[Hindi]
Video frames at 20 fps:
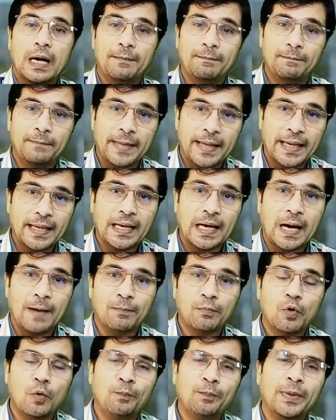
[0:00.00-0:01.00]
मैं
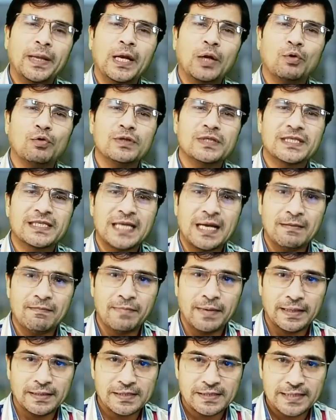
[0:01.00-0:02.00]
आपको बिल्कुल स्टेप
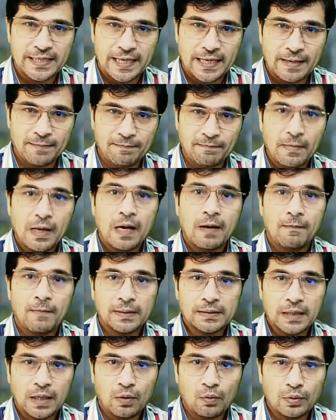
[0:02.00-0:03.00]
बाय स्टेप
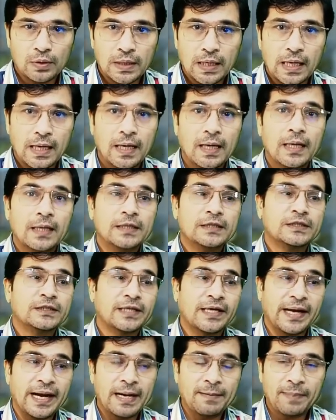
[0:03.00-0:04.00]
बताऊंगा
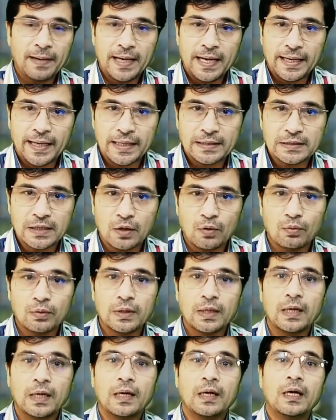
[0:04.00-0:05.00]
स्क्रीन पे लेके
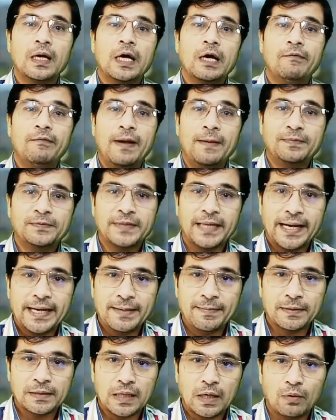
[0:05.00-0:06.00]
जाऊंगा वेबसाइट
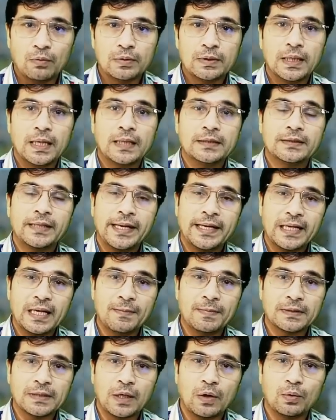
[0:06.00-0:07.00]
बताऊंगा तरीका
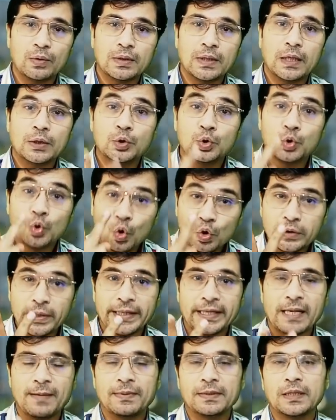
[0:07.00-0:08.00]
बताऊंगा दो
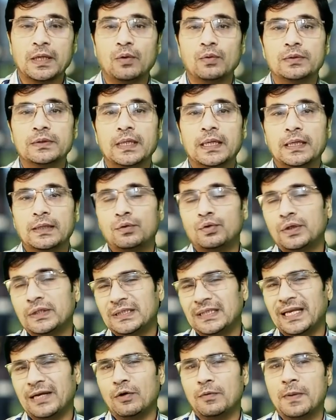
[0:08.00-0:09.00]
तरीके बताऊंगा किसी
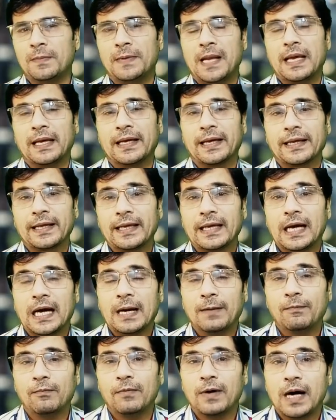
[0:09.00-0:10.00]
तरीके को अप्लाई करके
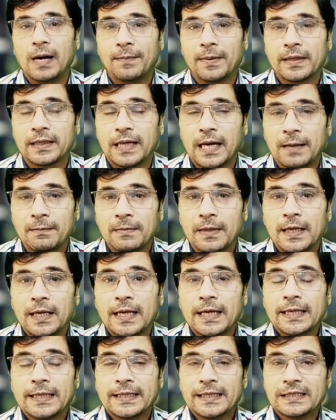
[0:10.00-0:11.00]
आप वहां पर काम
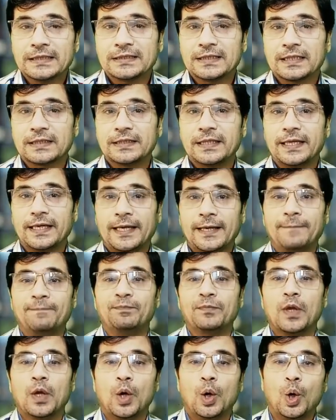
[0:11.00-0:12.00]
कर सकते हैं
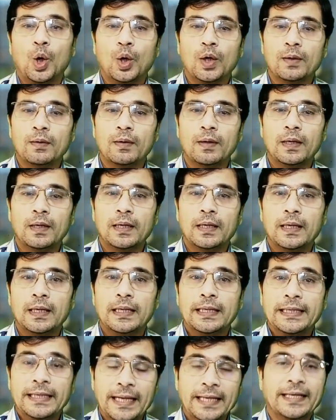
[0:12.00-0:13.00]
और आ,
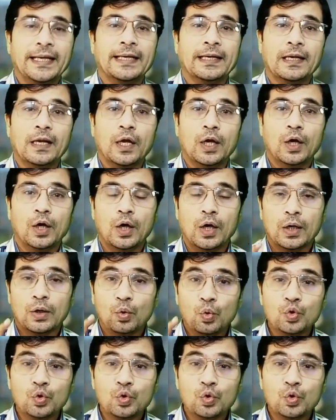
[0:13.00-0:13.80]
लेकिन आ,